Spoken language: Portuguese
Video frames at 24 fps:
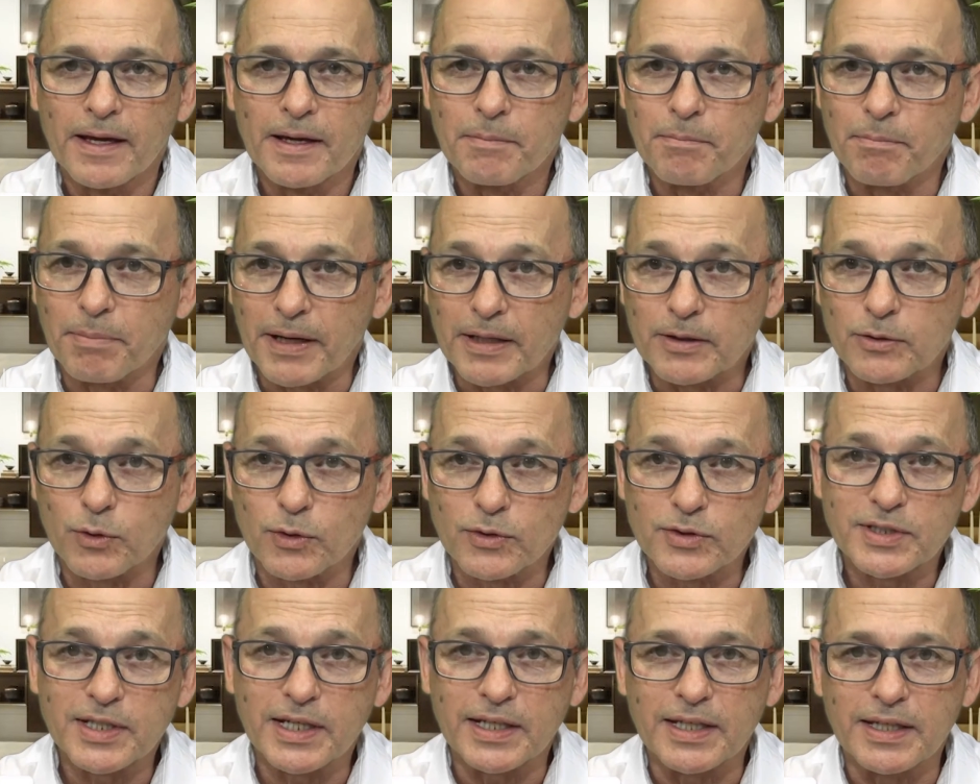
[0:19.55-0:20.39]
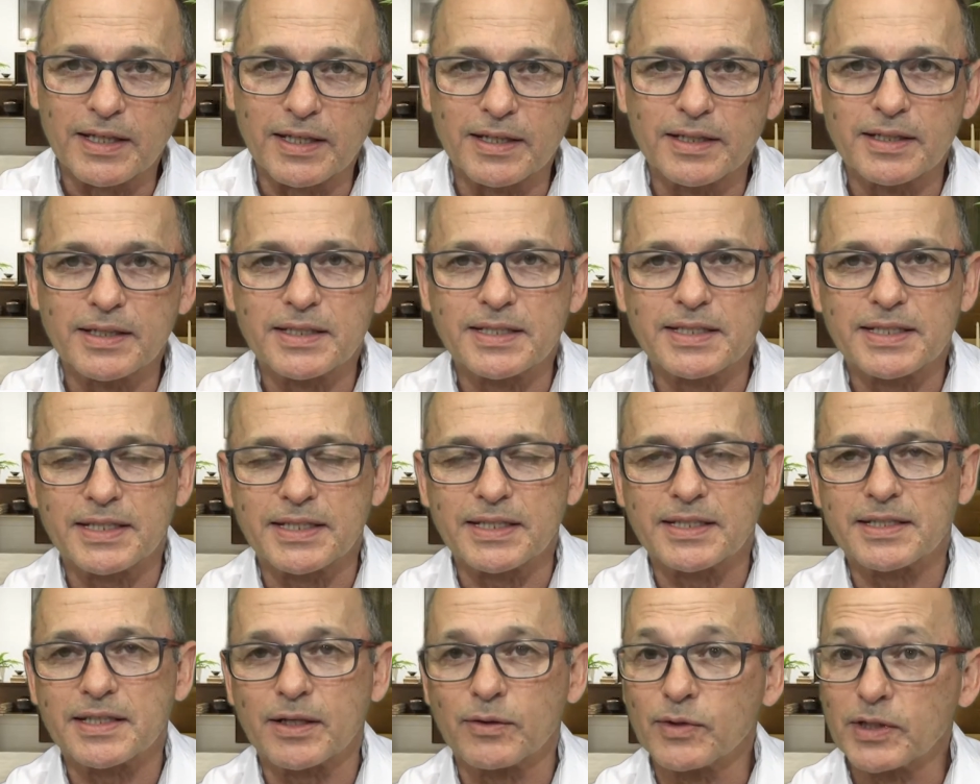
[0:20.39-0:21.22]
para todos aqueles que
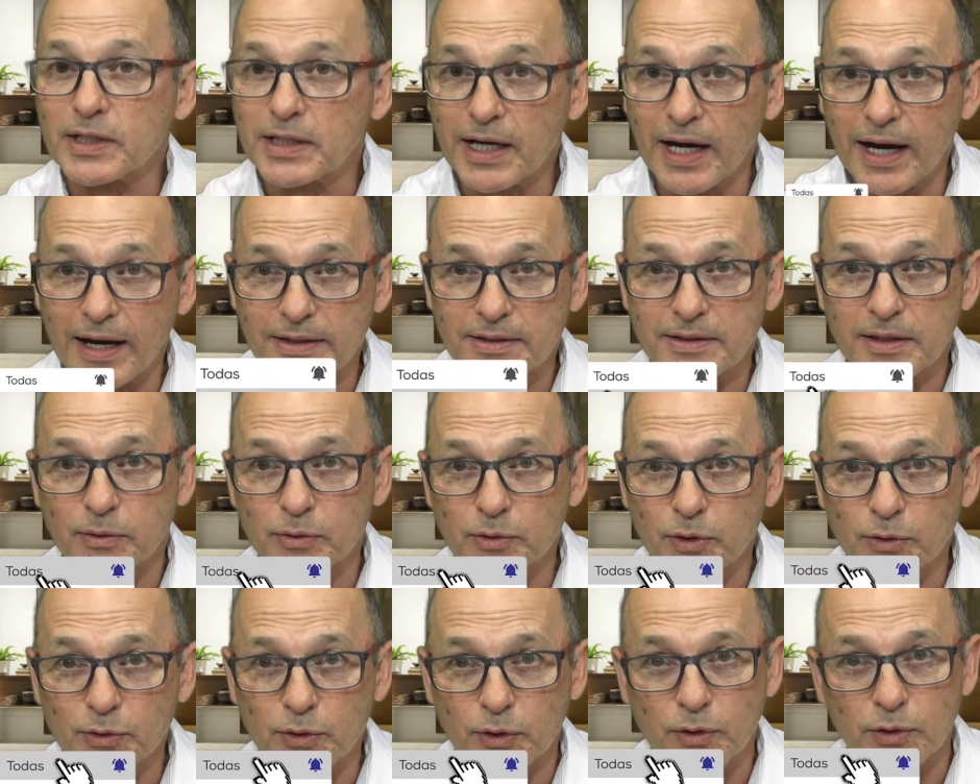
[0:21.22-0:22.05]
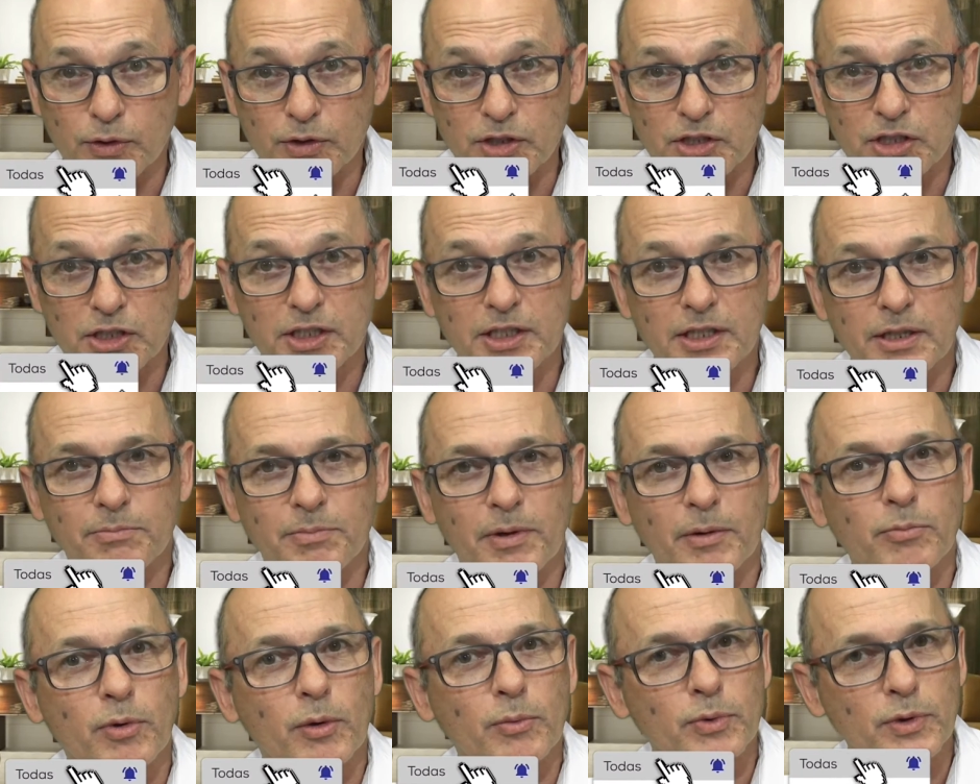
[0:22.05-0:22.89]
estão ligados à odontologia e para
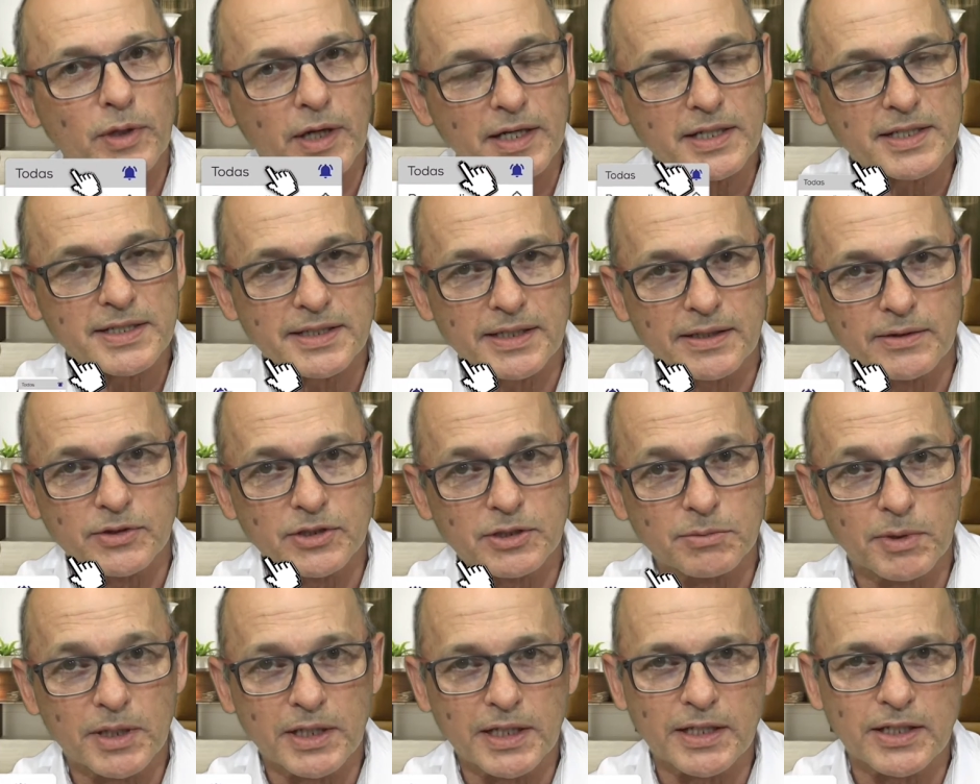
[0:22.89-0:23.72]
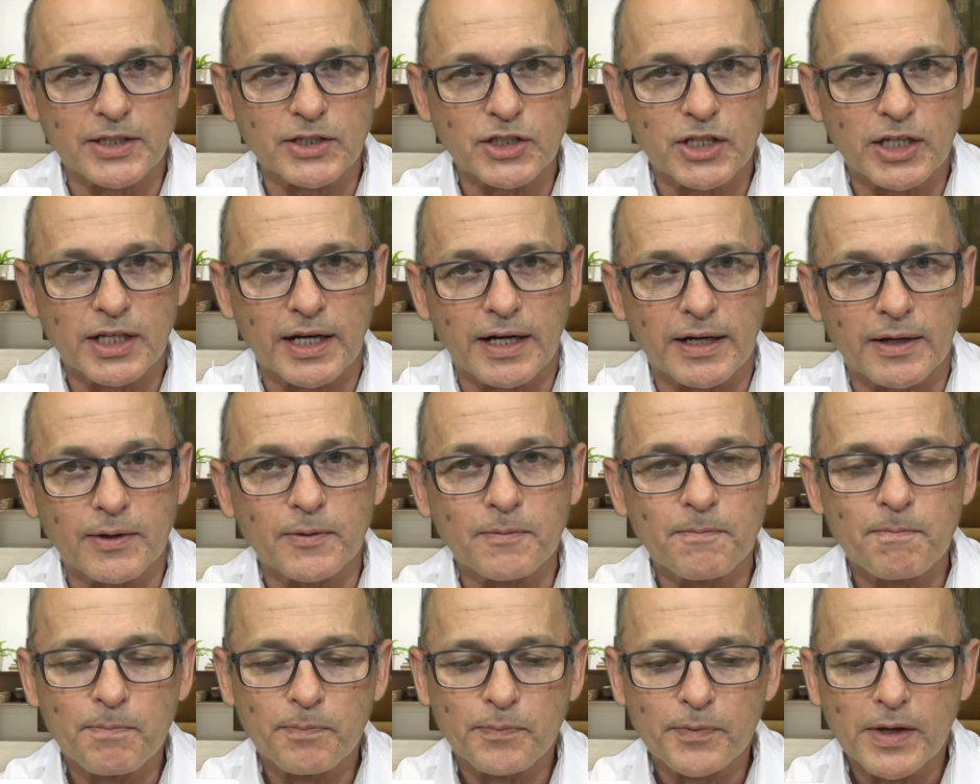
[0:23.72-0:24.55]
a população de maneira geral,
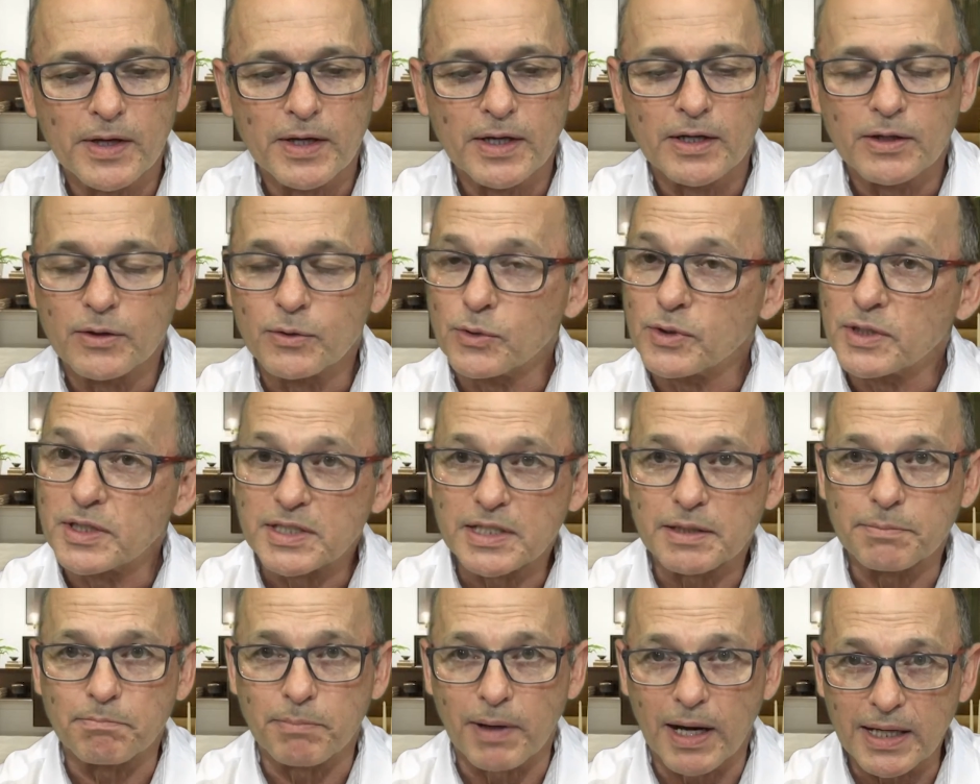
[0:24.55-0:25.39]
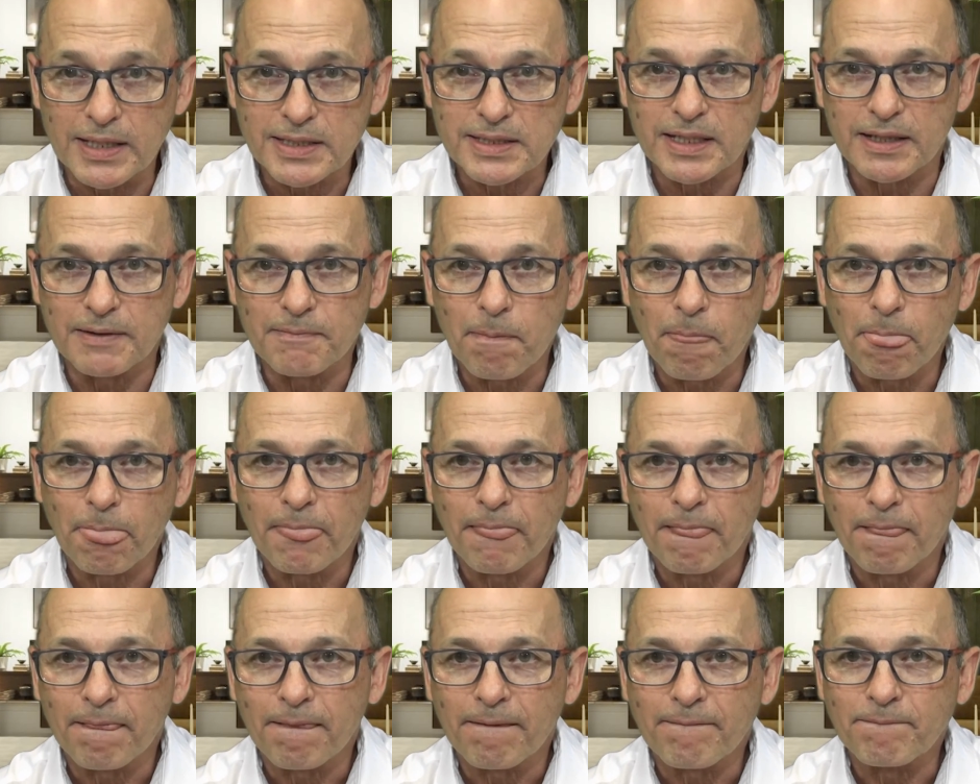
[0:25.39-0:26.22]
o que se passa
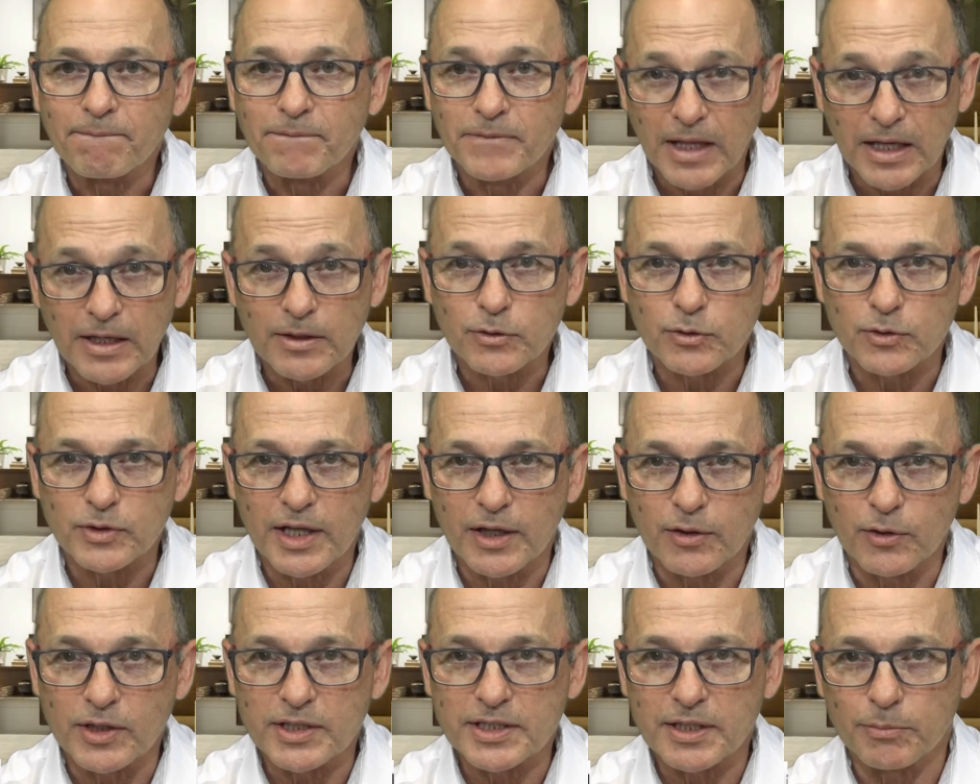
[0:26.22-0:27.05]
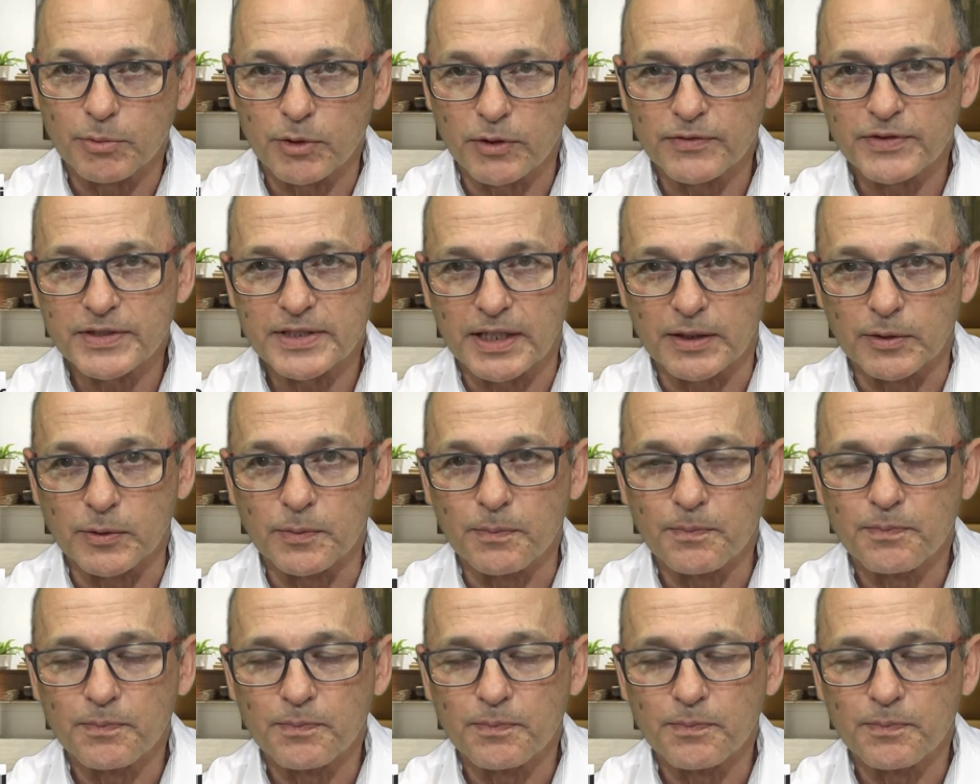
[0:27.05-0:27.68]
dentro da nossa profissão.